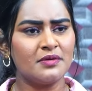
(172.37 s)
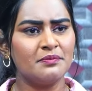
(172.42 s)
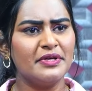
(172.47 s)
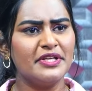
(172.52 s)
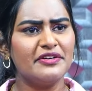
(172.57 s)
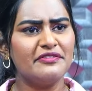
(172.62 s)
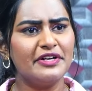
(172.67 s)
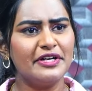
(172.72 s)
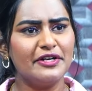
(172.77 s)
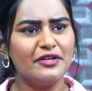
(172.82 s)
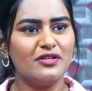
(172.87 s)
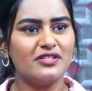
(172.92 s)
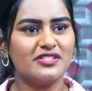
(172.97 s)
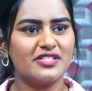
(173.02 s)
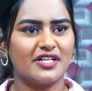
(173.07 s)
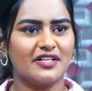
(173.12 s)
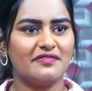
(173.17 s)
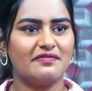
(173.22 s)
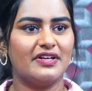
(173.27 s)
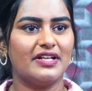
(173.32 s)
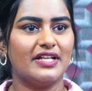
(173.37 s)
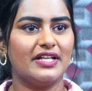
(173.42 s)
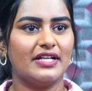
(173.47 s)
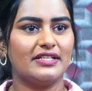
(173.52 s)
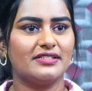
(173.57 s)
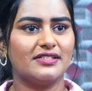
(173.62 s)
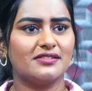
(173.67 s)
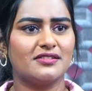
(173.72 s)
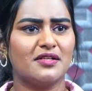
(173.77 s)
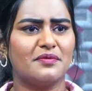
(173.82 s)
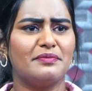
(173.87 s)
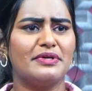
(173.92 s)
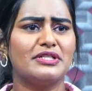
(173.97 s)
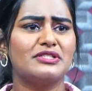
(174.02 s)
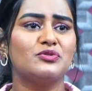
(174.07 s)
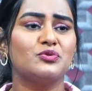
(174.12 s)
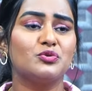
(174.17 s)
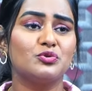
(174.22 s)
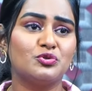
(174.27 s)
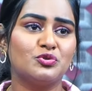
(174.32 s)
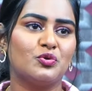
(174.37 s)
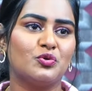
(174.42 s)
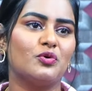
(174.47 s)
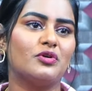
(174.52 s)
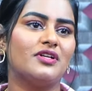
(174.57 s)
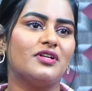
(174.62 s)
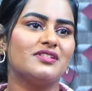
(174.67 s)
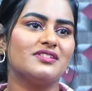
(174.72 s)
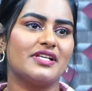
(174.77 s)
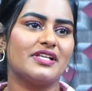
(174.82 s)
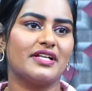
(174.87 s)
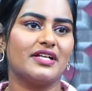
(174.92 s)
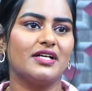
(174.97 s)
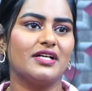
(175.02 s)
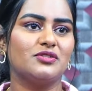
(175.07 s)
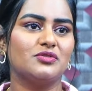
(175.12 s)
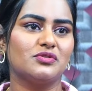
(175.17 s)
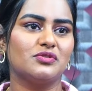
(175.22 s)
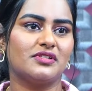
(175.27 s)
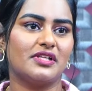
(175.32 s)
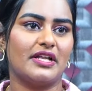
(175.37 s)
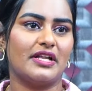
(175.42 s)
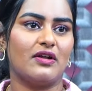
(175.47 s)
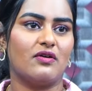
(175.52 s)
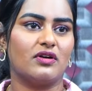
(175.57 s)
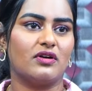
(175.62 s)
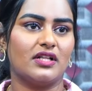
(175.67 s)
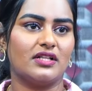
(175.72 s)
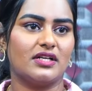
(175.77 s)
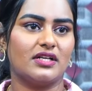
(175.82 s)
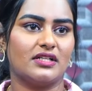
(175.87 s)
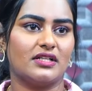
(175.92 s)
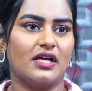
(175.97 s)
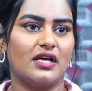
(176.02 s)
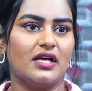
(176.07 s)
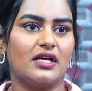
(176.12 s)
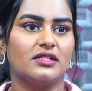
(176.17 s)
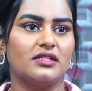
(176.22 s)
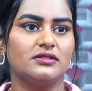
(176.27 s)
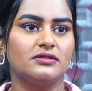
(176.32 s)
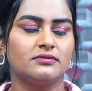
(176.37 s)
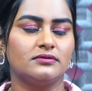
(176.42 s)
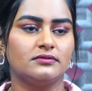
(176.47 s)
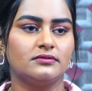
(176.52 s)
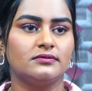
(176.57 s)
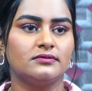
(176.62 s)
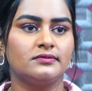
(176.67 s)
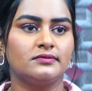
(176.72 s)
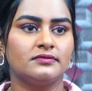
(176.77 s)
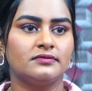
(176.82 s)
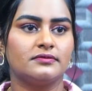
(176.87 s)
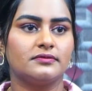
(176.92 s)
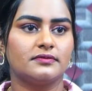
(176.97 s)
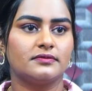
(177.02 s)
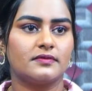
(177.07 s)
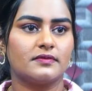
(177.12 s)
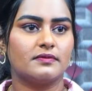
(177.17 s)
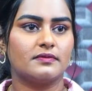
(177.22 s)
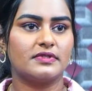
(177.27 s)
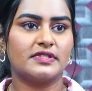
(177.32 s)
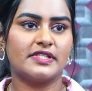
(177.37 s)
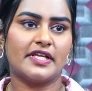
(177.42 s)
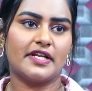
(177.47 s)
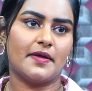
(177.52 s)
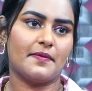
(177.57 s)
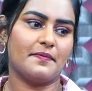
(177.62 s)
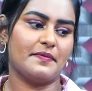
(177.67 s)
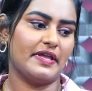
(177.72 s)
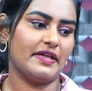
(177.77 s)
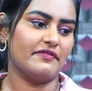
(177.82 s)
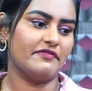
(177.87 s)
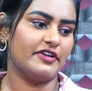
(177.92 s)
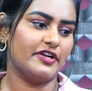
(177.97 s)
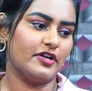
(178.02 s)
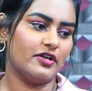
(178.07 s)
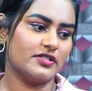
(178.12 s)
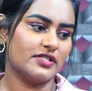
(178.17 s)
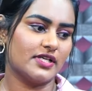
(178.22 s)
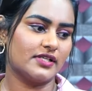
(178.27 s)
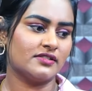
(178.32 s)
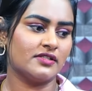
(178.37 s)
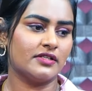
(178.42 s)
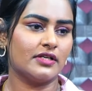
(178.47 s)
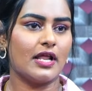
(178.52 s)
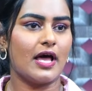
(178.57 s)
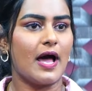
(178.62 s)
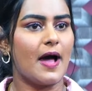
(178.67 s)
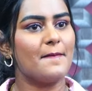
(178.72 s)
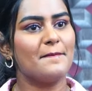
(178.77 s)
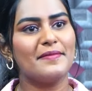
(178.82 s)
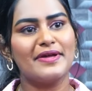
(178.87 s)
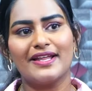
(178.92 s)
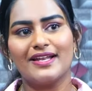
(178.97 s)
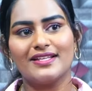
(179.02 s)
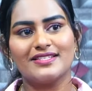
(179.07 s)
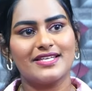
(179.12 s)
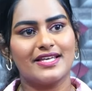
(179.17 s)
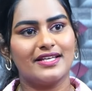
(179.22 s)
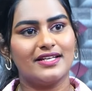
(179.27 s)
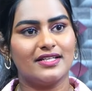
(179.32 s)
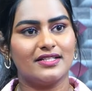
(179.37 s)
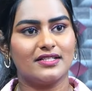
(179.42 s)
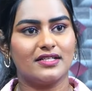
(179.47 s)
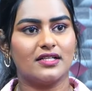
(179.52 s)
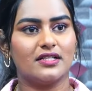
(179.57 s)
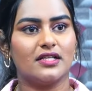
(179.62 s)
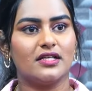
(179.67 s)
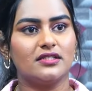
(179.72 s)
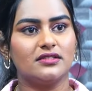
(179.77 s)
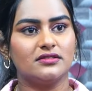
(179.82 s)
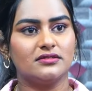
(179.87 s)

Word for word: మీరు వీడియోలు చేయడం వల్ల ఇలా చేస్తారు మీరు చూడడం సరిగ్గా చూస్తే ఇలా ఉండదు కదా hmm. సరే మేము వీడియో చేస్తున్న ఇట్లా అమ్మాయి అలా చేయలేదు కదా